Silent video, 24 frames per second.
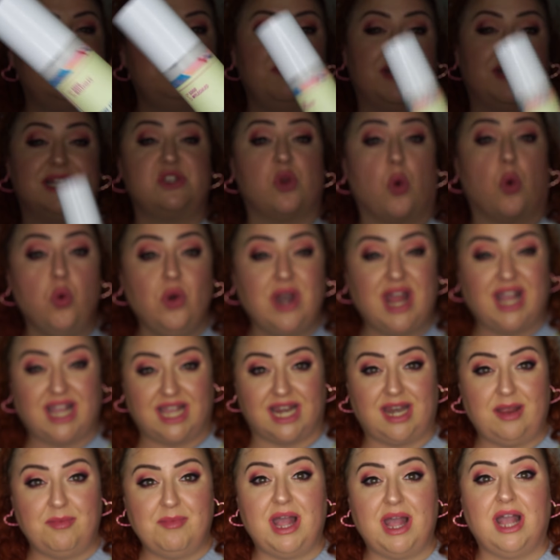más una
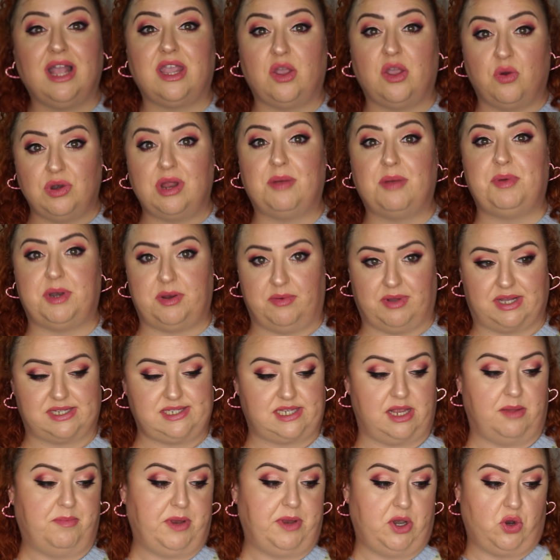crema que una
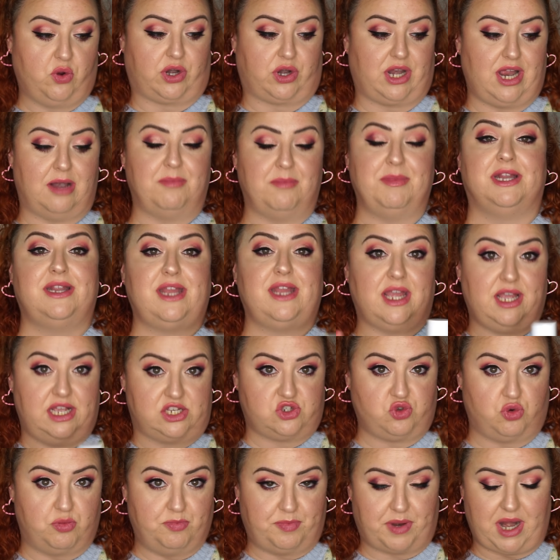prebase, pero realmente
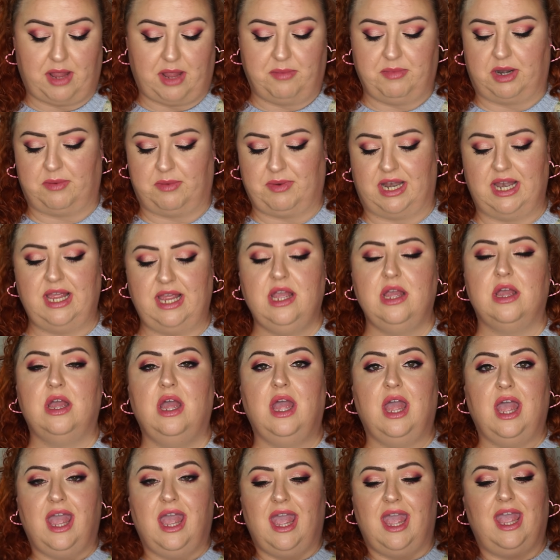es un primer, ¿vale?
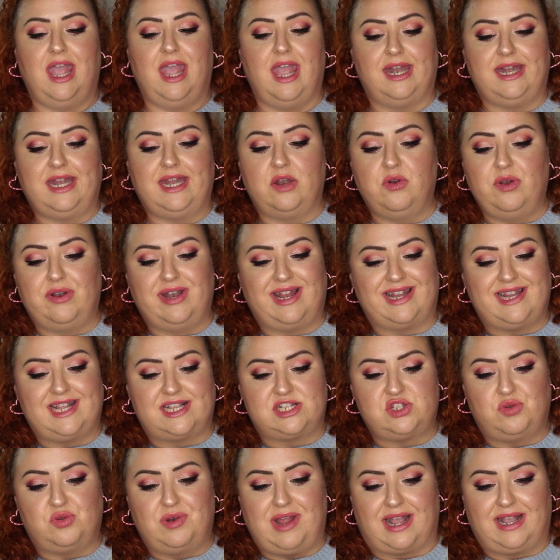Eh, tiene una
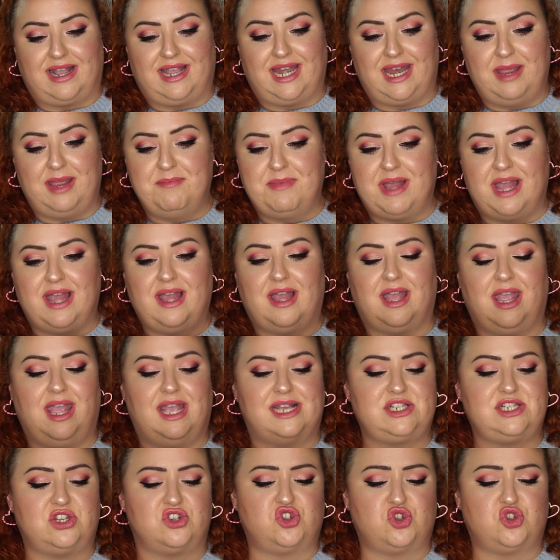textura crema,
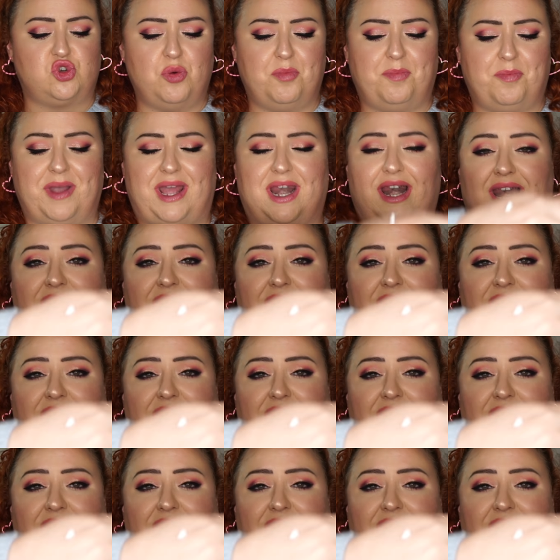es súper